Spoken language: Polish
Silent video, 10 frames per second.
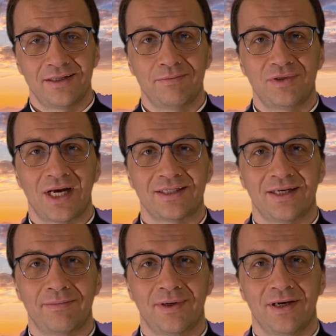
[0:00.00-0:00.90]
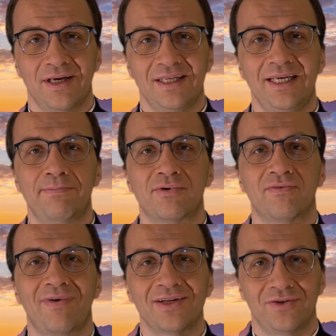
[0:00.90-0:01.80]
tymczasem nie
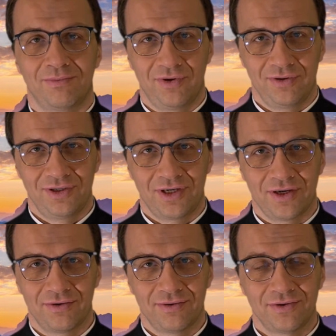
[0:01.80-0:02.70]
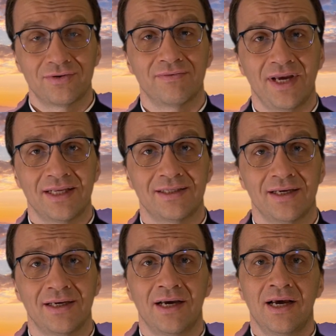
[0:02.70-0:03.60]
prowadzą do niczego. Co
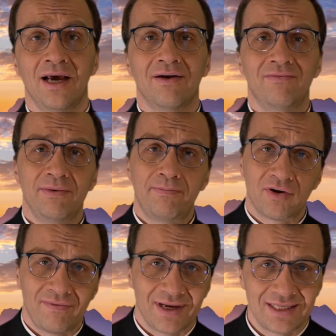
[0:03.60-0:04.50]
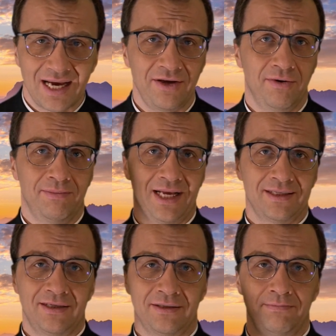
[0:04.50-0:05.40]
więcej, wyprowadzają
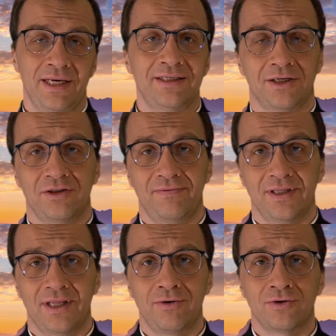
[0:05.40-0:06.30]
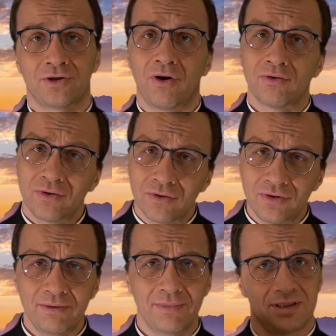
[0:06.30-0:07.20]
nas ze miejsca świętego, że
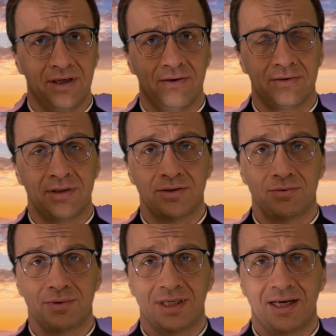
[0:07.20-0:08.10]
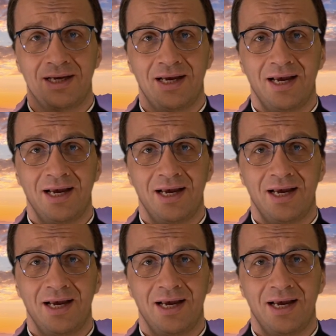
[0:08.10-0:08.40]
odchodzimy od Jezusa.